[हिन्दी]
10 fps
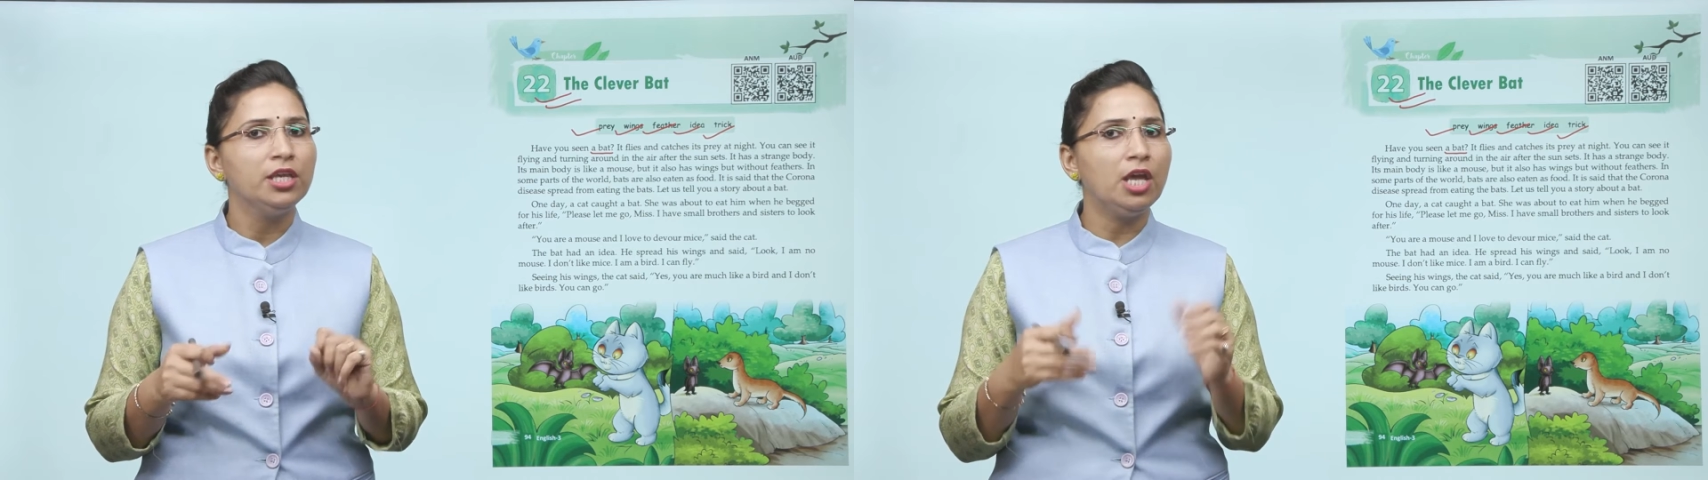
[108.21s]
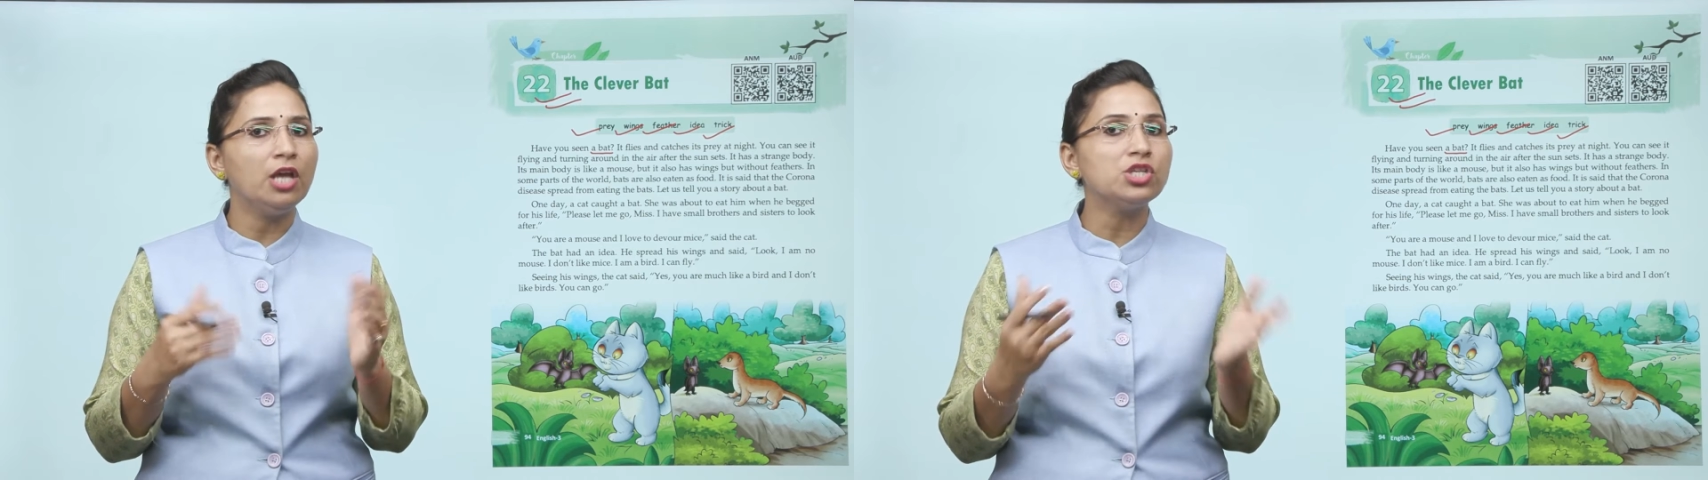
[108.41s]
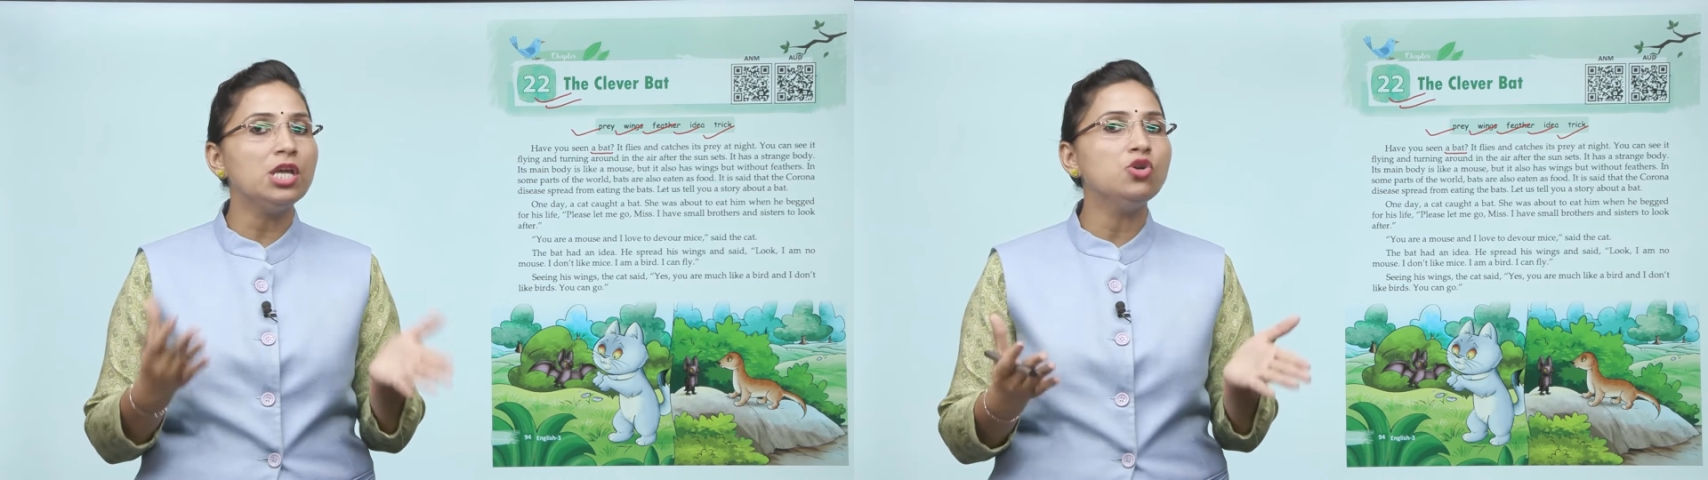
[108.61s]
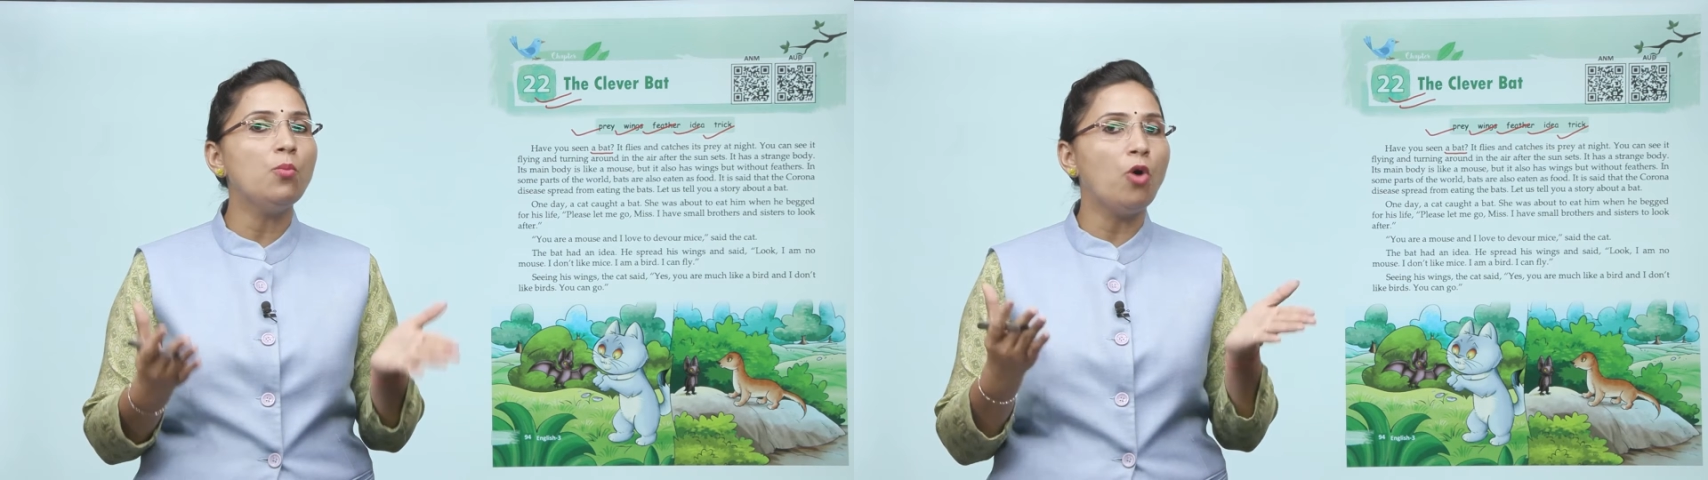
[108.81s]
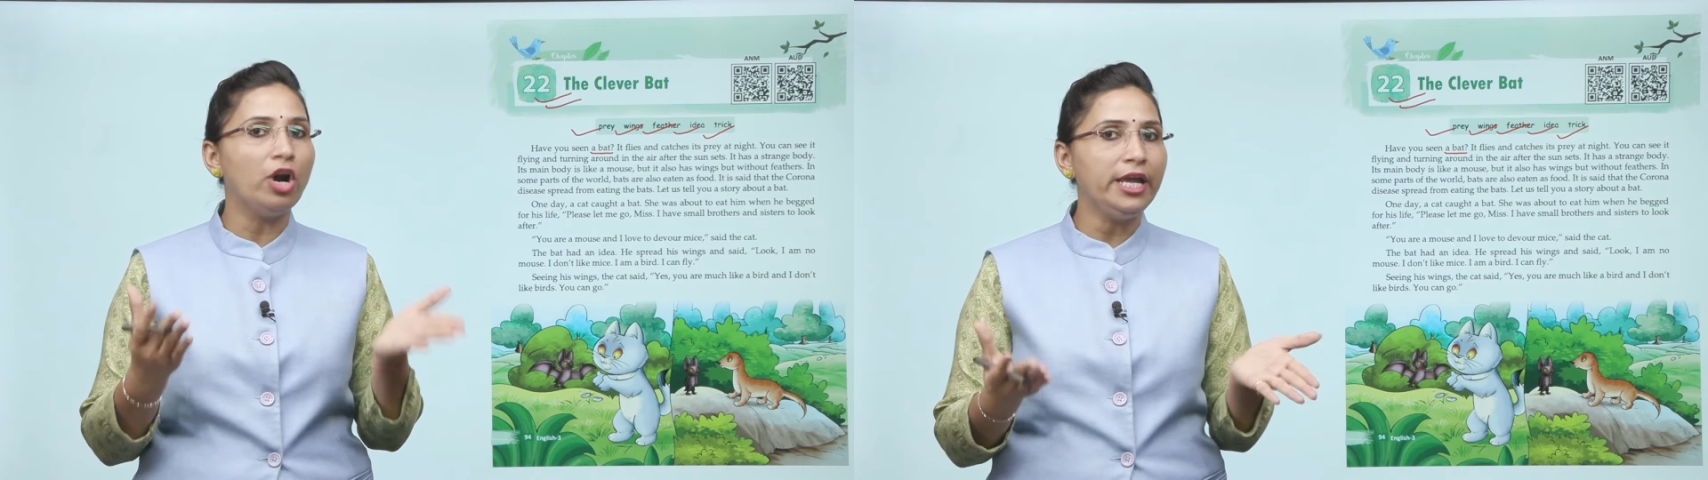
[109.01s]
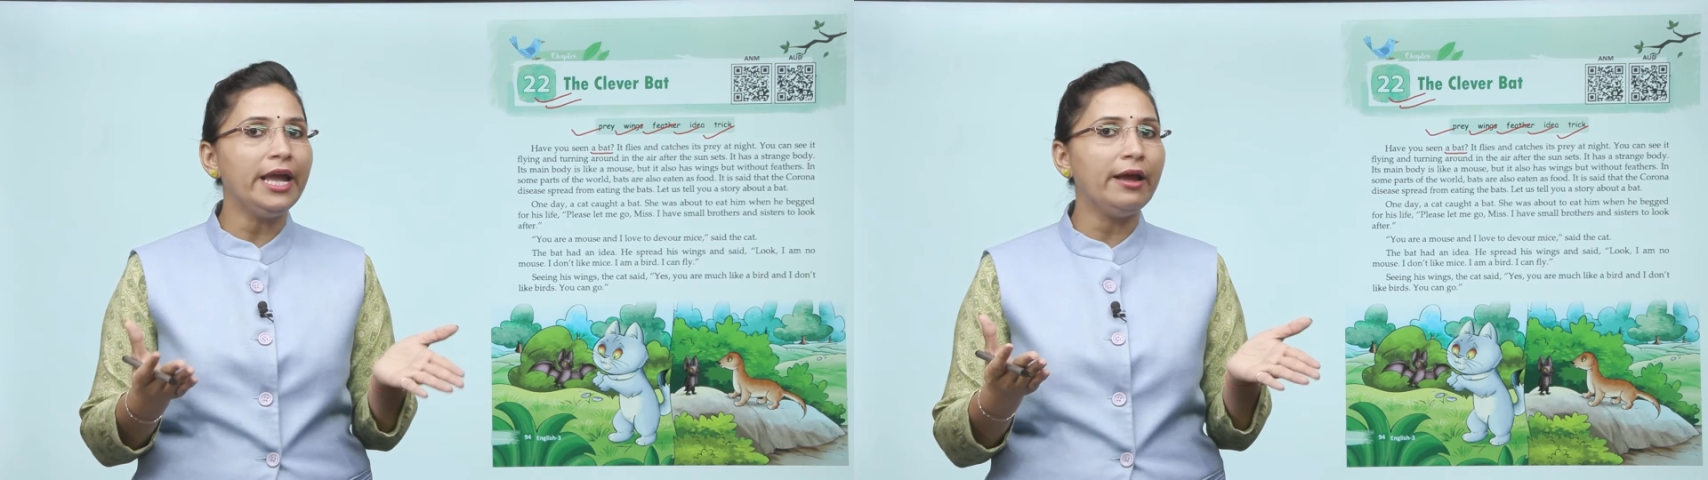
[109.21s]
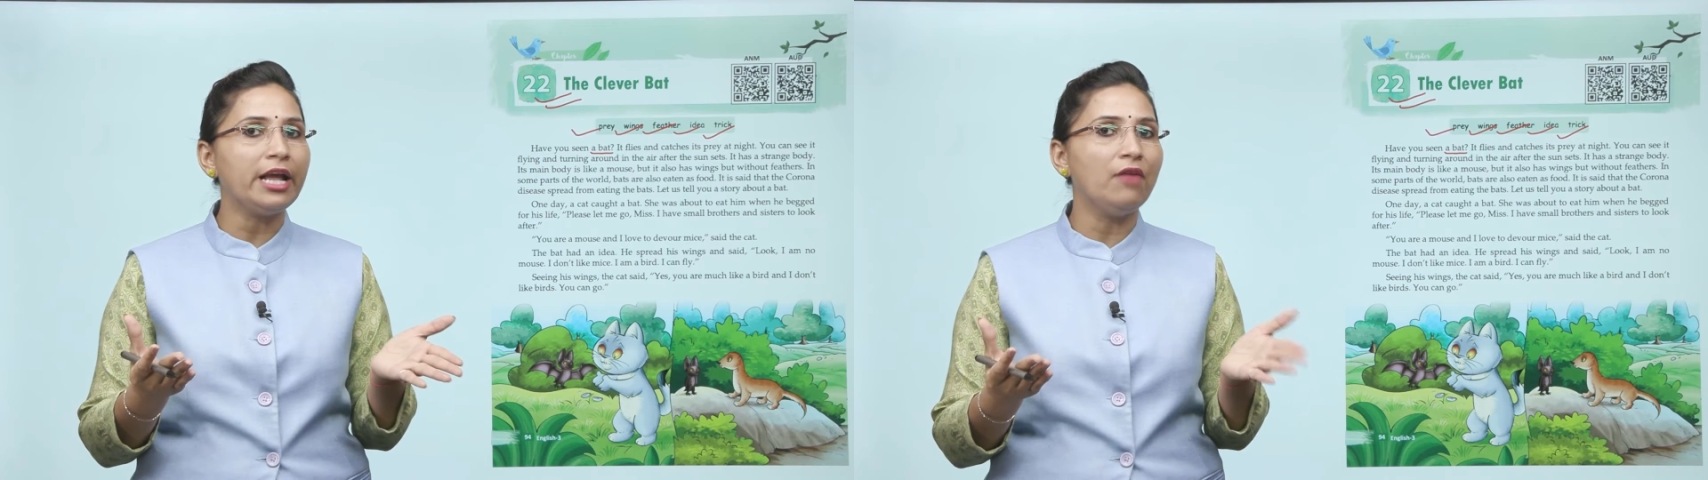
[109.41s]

ये इसकी जो बॉडी है